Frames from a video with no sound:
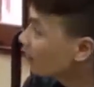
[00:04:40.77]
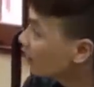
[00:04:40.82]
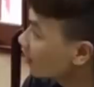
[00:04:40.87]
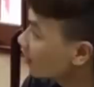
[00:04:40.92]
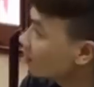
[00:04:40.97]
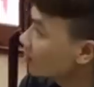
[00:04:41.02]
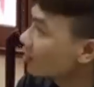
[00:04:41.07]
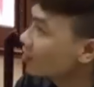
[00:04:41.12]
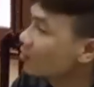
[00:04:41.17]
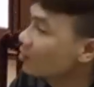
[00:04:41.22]
Trước
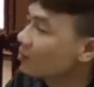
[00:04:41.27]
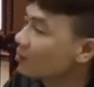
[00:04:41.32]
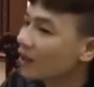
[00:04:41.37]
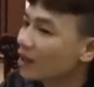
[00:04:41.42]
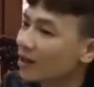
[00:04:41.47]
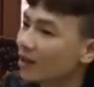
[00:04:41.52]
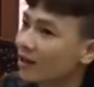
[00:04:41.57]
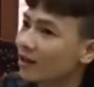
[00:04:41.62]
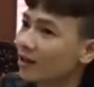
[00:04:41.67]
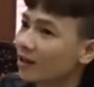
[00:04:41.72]
đó, ngày
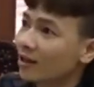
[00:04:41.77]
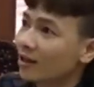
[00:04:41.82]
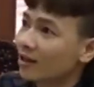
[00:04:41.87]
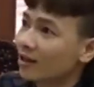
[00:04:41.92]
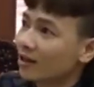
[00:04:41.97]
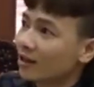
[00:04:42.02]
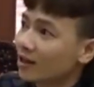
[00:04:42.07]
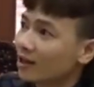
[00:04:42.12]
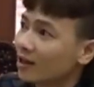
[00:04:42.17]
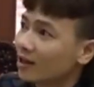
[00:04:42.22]
21
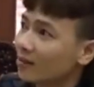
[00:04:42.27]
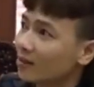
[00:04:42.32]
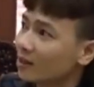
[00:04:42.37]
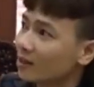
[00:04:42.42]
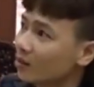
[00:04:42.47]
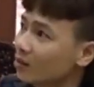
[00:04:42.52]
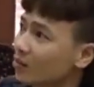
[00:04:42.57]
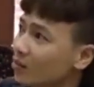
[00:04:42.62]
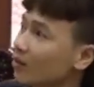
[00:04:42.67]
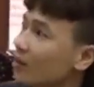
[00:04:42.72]
tháng 3,
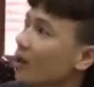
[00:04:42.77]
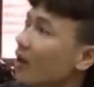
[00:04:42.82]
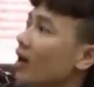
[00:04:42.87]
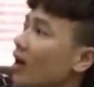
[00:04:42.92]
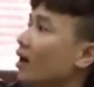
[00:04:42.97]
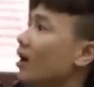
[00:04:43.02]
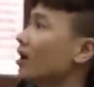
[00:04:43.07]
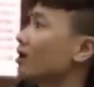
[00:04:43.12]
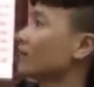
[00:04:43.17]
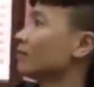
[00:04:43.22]
Khá
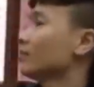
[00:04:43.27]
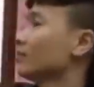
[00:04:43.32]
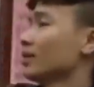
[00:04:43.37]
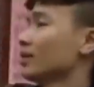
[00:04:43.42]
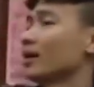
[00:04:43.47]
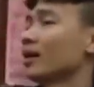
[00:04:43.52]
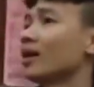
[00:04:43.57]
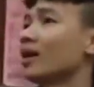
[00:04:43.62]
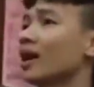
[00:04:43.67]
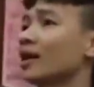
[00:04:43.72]
Bảnh bị Cục Cảnh
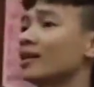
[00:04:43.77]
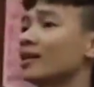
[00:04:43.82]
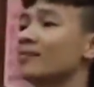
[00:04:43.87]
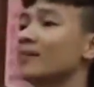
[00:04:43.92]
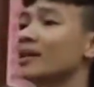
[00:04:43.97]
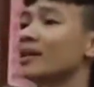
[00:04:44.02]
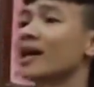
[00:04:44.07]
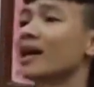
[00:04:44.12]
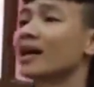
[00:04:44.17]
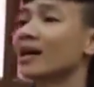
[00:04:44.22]
sát Giao
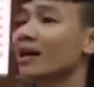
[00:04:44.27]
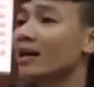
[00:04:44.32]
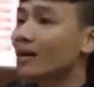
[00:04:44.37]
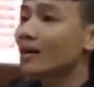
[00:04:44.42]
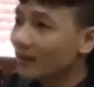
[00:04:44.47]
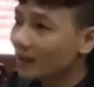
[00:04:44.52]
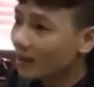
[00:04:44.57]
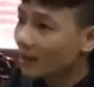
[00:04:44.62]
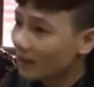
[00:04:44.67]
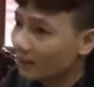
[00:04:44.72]
thông
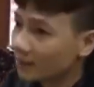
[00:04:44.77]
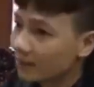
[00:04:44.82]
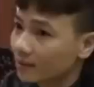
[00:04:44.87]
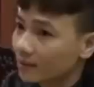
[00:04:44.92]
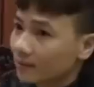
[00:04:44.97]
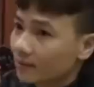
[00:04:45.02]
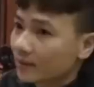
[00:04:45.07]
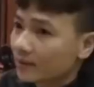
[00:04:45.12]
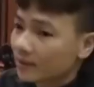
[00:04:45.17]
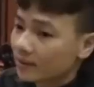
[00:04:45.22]
phạt vi
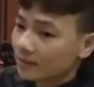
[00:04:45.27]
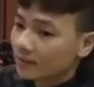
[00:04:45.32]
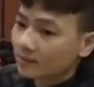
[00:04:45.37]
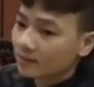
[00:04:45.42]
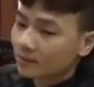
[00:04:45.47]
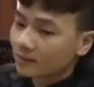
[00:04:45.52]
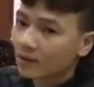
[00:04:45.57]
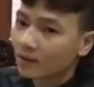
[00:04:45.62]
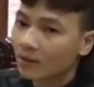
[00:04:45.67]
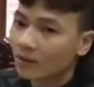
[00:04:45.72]
phạm hành
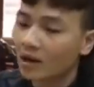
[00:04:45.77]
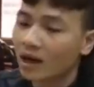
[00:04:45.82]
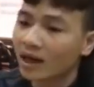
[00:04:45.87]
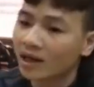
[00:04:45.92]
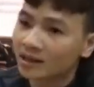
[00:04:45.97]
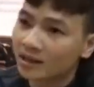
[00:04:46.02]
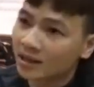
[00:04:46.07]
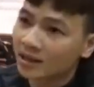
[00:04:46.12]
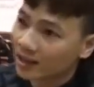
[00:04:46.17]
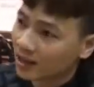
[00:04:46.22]
chính 5
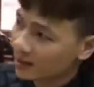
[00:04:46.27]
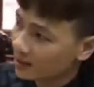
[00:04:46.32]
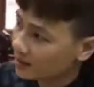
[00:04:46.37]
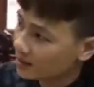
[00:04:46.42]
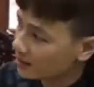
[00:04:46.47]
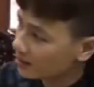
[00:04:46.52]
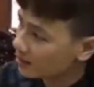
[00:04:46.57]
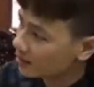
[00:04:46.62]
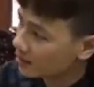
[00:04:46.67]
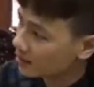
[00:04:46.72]
triệu 500
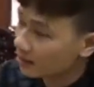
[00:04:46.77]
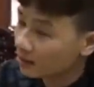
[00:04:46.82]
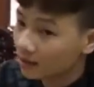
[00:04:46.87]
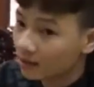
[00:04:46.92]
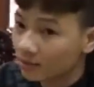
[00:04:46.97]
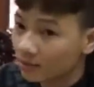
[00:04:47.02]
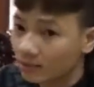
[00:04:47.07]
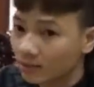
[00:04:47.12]
nghìn đồng